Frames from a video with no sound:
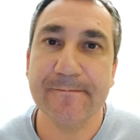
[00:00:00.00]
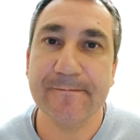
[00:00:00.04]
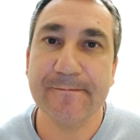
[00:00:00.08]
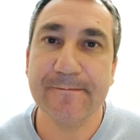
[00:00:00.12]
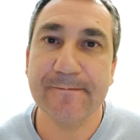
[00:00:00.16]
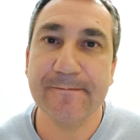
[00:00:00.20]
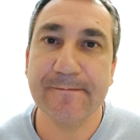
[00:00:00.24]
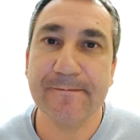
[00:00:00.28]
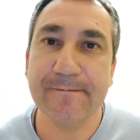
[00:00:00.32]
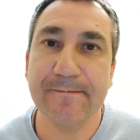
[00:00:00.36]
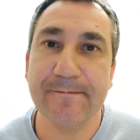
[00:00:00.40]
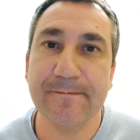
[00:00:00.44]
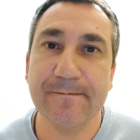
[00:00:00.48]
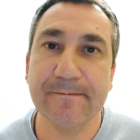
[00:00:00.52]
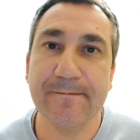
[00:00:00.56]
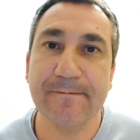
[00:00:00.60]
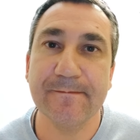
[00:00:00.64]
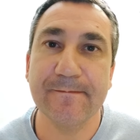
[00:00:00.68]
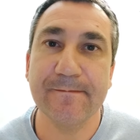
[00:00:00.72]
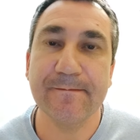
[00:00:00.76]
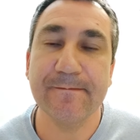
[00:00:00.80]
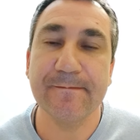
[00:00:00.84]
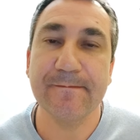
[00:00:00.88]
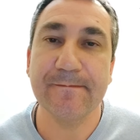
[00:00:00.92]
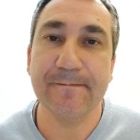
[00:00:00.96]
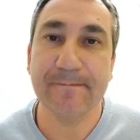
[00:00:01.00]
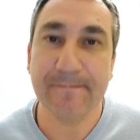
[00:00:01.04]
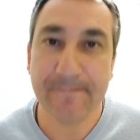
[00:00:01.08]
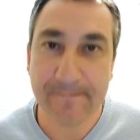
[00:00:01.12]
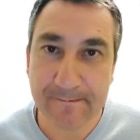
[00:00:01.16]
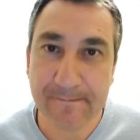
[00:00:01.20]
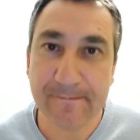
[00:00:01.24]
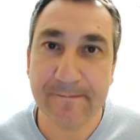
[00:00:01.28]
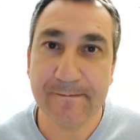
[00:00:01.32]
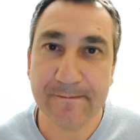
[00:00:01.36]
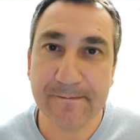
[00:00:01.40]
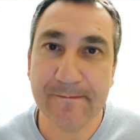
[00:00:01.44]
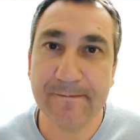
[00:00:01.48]
Игорь Васильевич,
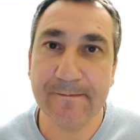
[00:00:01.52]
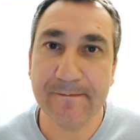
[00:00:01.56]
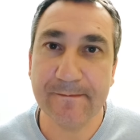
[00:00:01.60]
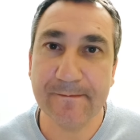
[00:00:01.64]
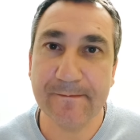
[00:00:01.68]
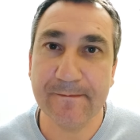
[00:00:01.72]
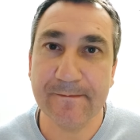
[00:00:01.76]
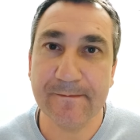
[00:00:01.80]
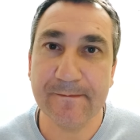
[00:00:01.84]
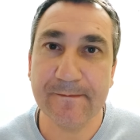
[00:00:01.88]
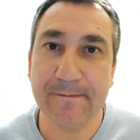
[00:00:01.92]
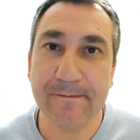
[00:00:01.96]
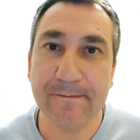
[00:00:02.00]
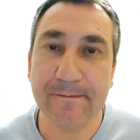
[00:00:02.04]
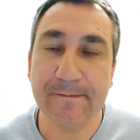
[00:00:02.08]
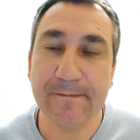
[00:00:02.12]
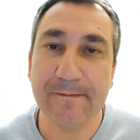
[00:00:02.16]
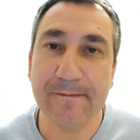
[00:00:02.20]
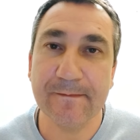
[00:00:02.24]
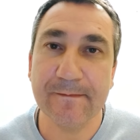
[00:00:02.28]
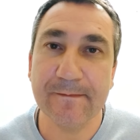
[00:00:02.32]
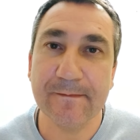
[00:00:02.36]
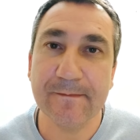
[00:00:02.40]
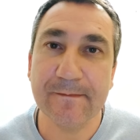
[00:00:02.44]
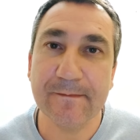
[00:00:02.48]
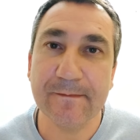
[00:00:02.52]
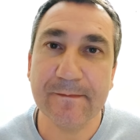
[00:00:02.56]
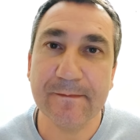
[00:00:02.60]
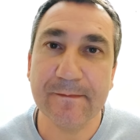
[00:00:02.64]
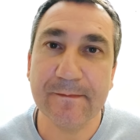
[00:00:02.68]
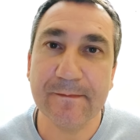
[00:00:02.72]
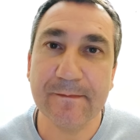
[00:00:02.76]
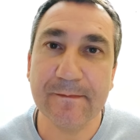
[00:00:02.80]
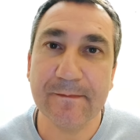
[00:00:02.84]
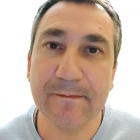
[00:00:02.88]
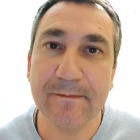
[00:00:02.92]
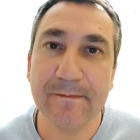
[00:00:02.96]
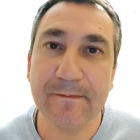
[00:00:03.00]
вы мой
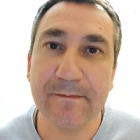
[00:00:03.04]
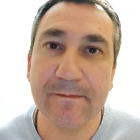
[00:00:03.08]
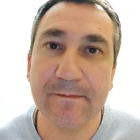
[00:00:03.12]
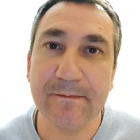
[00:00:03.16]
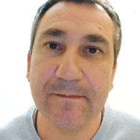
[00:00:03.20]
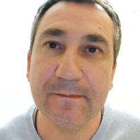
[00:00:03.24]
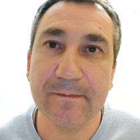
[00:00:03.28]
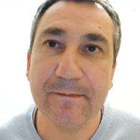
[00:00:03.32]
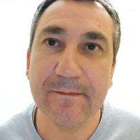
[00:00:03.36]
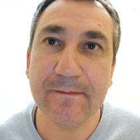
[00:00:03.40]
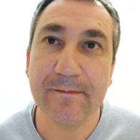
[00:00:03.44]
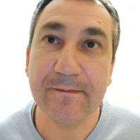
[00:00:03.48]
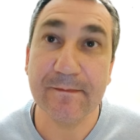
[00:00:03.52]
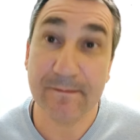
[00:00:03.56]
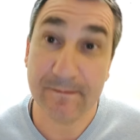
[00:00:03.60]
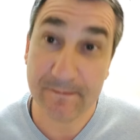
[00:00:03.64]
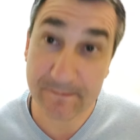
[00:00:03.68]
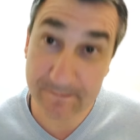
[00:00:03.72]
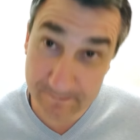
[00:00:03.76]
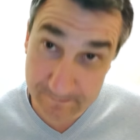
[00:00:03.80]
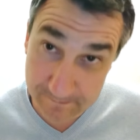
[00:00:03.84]
главный бухгалтер.